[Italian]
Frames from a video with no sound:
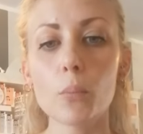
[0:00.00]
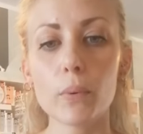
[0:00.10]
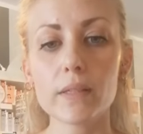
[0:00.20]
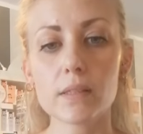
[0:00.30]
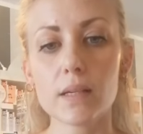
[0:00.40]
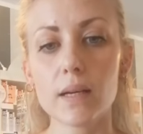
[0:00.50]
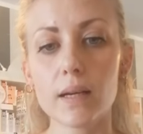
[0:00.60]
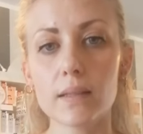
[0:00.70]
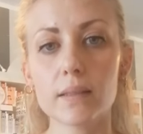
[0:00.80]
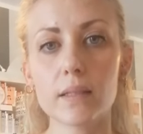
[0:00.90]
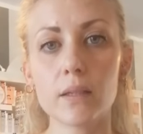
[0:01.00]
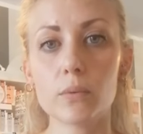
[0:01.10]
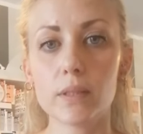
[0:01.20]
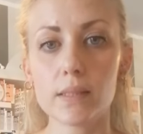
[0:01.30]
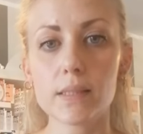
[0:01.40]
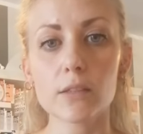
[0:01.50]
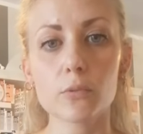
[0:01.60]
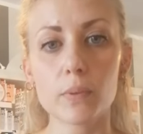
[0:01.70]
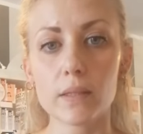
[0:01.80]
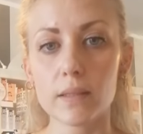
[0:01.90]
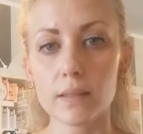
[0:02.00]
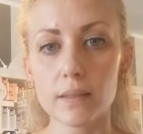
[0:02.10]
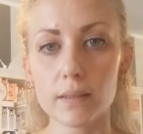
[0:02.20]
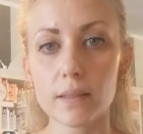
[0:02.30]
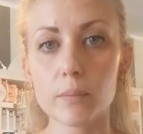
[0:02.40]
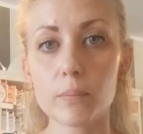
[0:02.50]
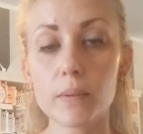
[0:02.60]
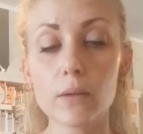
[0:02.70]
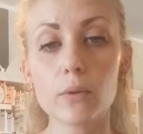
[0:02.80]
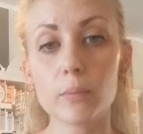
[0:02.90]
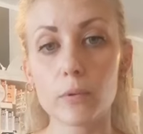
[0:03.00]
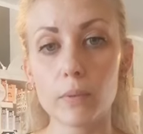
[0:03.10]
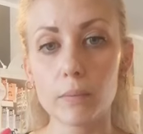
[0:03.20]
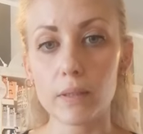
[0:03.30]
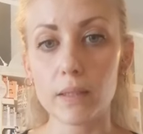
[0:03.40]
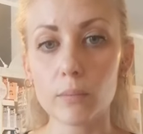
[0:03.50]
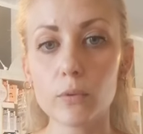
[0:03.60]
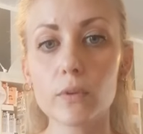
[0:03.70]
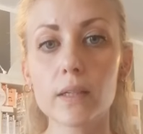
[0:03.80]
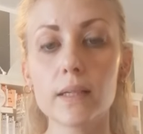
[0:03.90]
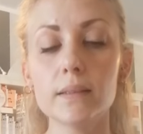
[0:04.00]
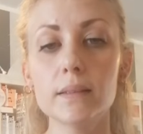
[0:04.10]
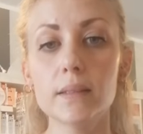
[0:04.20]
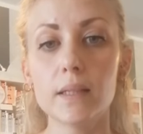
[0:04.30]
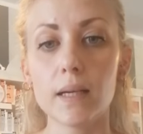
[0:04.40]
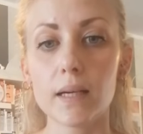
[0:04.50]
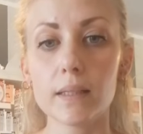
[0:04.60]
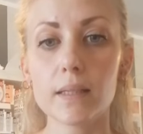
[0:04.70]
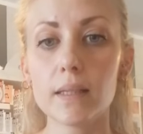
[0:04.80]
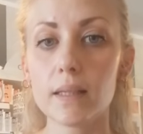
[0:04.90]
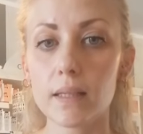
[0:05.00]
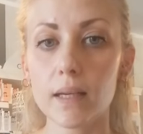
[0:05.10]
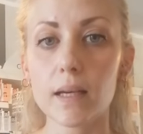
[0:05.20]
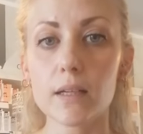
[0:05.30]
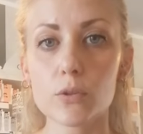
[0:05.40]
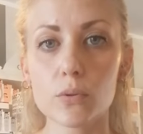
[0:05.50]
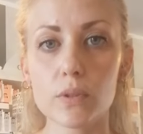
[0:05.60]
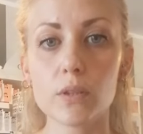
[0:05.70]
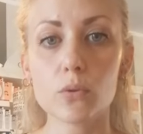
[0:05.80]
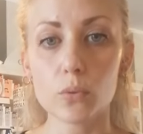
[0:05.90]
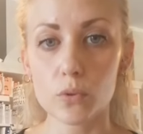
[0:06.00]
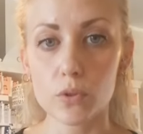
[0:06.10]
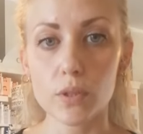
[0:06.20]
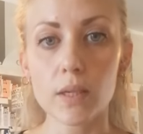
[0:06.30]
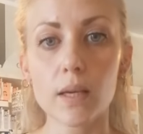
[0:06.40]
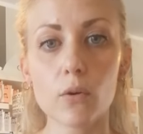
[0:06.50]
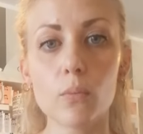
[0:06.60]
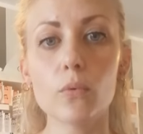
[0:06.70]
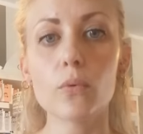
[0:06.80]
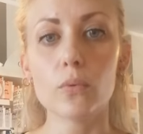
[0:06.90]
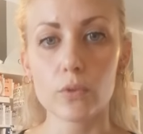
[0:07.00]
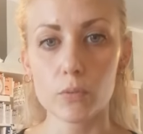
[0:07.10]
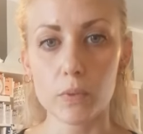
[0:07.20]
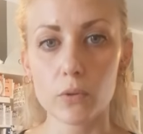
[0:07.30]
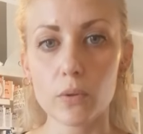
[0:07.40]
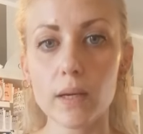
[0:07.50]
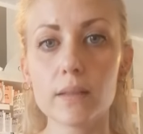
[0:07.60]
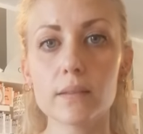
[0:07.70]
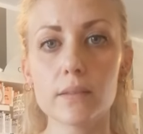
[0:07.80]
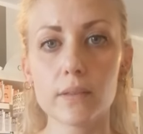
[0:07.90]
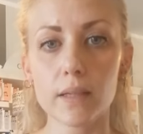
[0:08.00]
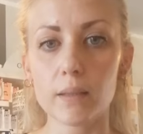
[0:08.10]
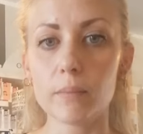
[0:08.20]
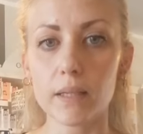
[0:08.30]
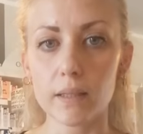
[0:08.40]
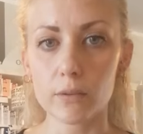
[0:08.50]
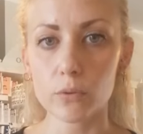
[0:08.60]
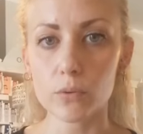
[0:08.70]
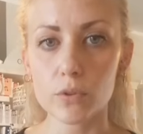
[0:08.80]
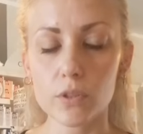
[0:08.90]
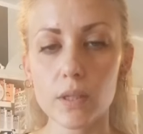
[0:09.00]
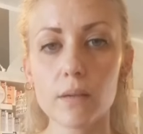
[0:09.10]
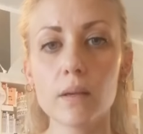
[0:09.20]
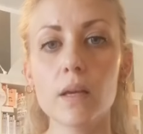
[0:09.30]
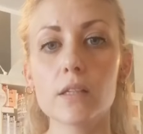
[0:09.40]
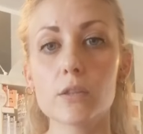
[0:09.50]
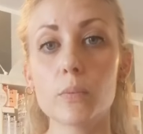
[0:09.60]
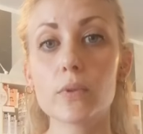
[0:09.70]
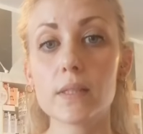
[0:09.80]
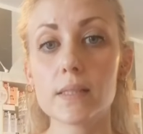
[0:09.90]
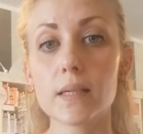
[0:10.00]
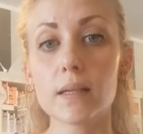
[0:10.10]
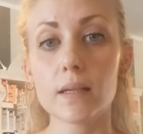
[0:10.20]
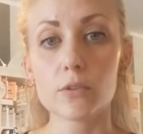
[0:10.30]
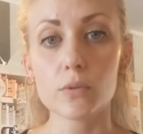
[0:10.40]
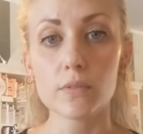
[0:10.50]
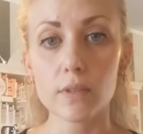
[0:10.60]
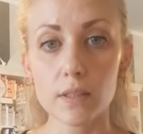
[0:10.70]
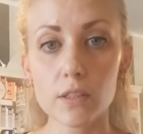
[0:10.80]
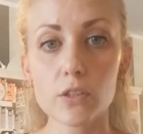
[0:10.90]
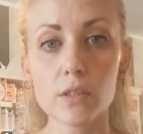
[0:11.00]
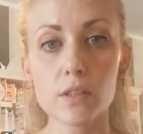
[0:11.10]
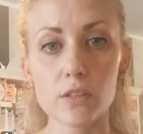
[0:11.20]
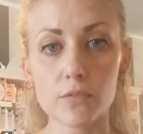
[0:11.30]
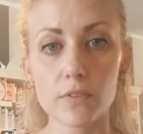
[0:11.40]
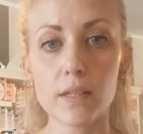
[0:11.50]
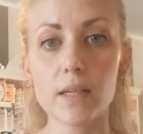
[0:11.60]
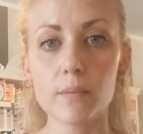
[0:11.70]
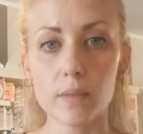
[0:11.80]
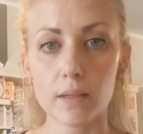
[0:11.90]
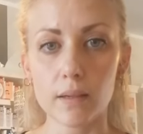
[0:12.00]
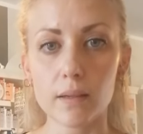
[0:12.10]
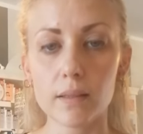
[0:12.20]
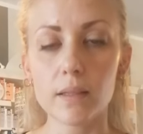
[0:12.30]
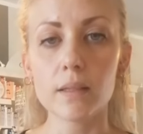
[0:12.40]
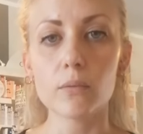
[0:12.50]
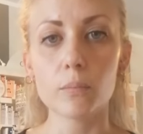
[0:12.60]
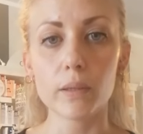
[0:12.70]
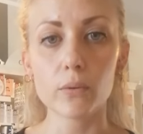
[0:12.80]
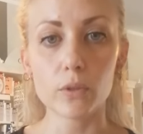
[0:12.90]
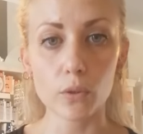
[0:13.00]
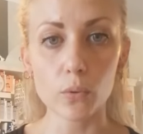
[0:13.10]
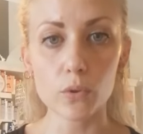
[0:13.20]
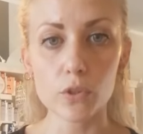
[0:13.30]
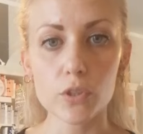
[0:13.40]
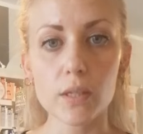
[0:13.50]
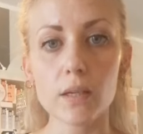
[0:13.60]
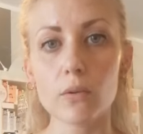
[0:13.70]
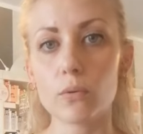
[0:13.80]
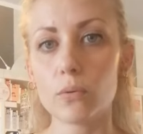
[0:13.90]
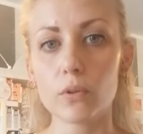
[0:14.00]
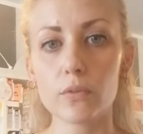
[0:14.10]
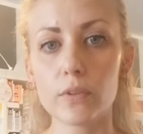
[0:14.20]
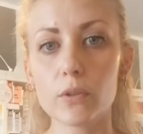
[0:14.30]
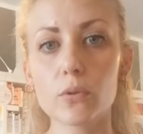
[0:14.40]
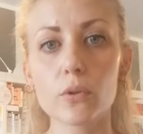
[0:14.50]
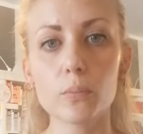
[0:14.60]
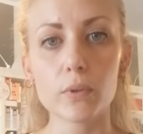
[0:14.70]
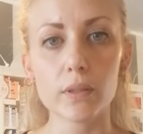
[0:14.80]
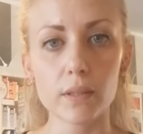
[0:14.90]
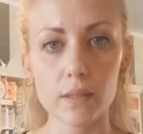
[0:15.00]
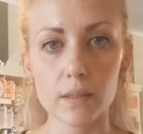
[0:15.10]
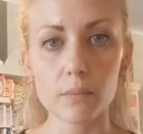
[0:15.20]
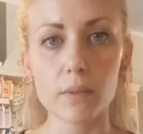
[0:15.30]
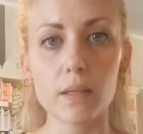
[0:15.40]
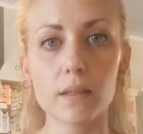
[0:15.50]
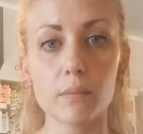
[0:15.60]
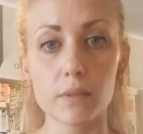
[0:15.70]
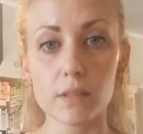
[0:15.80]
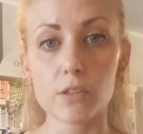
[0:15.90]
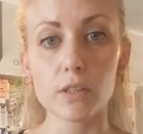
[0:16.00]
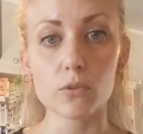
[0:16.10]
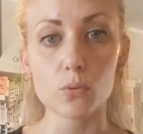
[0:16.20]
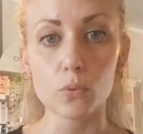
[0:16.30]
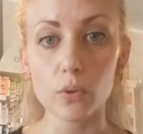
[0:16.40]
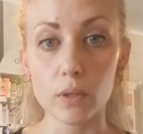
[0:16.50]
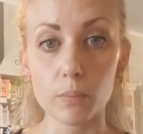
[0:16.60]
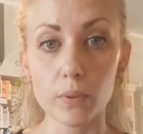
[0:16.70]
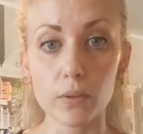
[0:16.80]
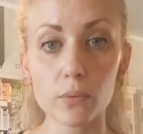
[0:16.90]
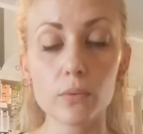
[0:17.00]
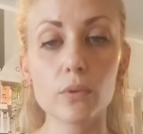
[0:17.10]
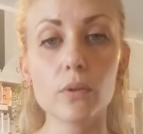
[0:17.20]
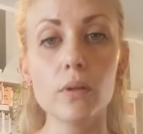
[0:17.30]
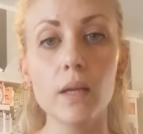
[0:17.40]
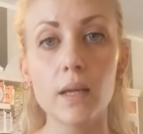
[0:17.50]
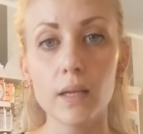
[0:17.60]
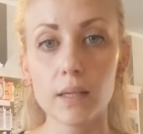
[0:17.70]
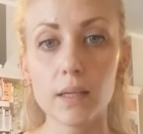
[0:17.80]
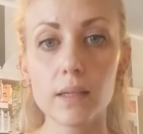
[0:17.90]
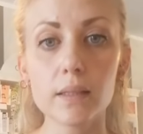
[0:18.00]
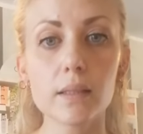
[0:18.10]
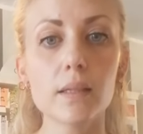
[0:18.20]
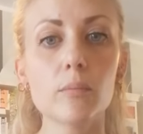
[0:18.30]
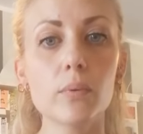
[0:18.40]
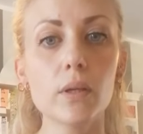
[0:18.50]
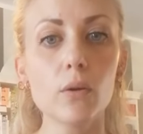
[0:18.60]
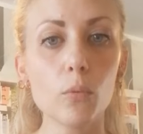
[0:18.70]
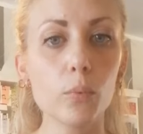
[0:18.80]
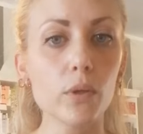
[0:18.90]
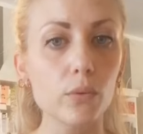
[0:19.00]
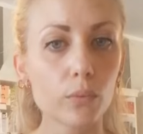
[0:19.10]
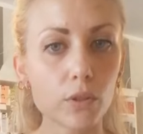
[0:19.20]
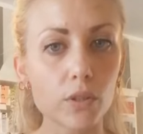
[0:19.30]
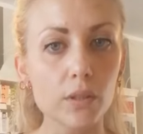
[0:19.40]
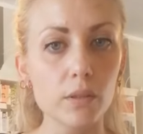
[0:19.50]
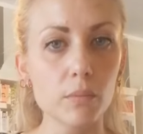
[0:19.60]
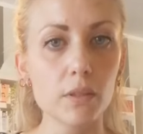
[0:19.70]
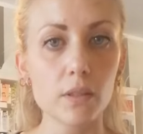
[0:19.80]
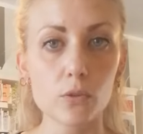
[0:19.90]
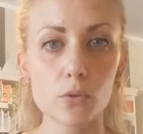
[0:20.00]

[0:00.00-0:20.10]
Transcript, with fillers: può essere anche utilizzato per andare a trattare piccoli problemi della bocca, anche in caso di tosse, è comunque un espettorante, va a calmare la tosse, si può utilizzare in caso di vertigini, cefalee, emicranie, un paio di gocce con un olio vettore oppure direttamente massaggiate sul cuoio capelluto, nelle tempie oppure 2 cm